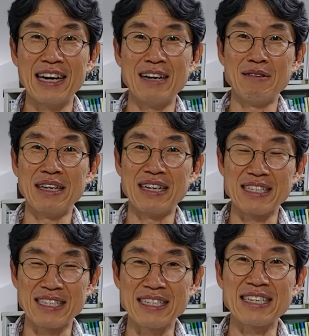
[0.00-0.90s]
아마
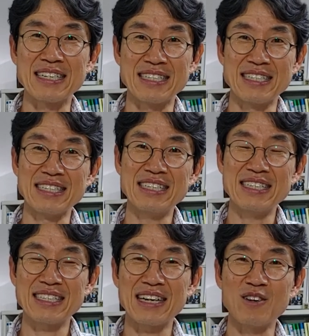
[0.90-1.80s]
지금까지
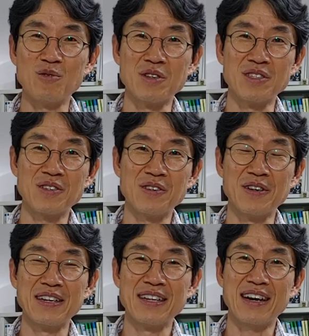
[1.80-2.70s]
살아오면서
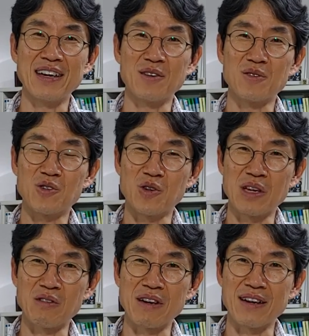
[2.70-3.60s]
아 이걸
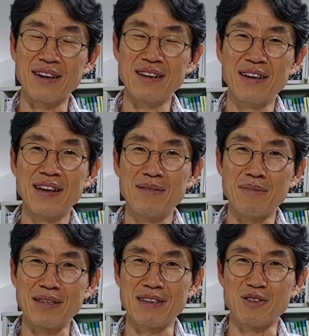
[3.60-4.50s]
전화로 할까
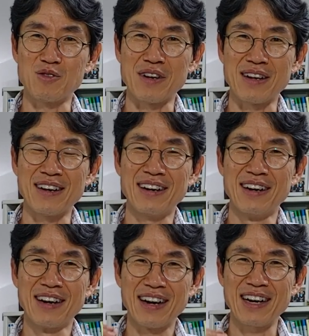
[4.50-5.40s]
메시지로 할까
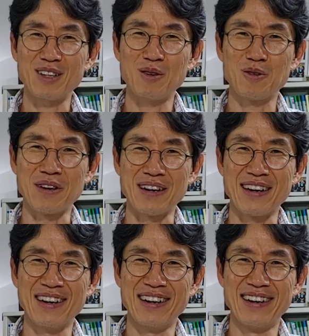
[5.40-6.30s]
카톡으로
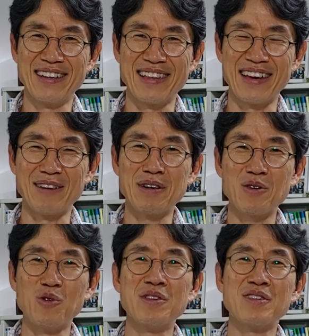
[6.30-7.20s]
할까 네 아마
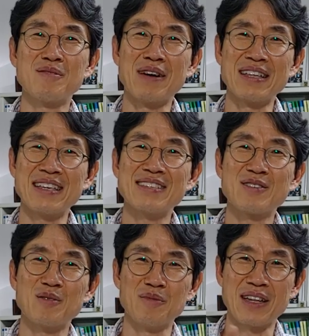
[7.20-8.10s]
고민들을 많이 했을
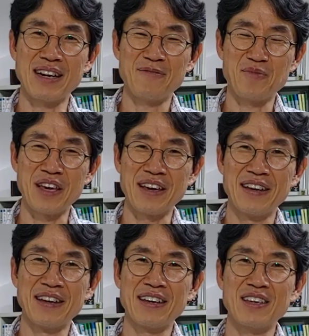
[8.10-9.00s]
겁니다 네
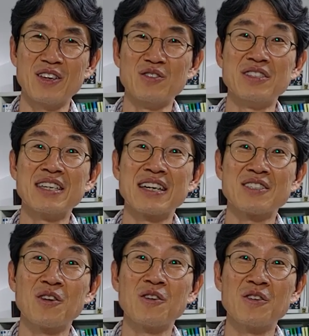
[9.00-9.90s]

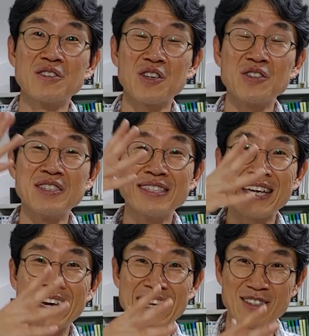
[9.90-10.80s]
연장성
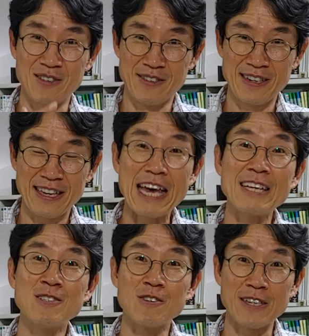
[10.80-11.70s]
선상에서
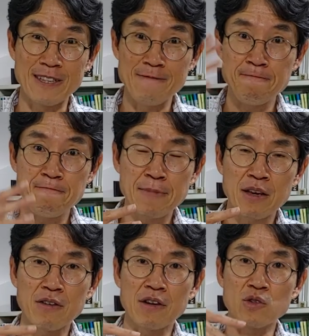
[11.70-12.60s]
개인적인
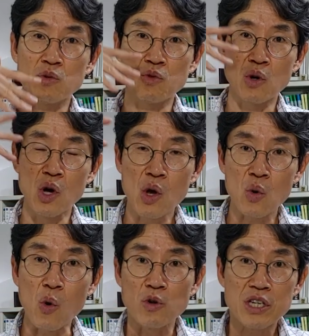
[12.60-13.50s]
그러나 좀 더
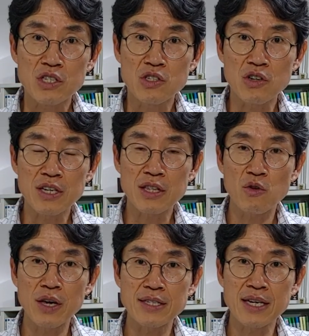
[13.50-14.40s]
공식적인
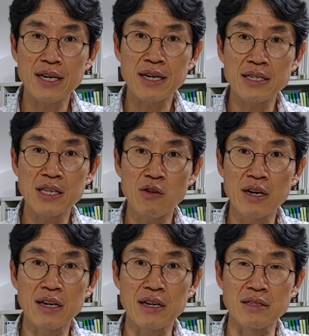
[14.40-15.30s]
회사
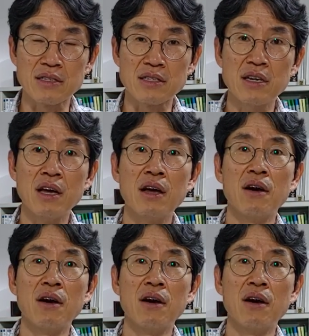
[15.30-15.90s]
생활이라든지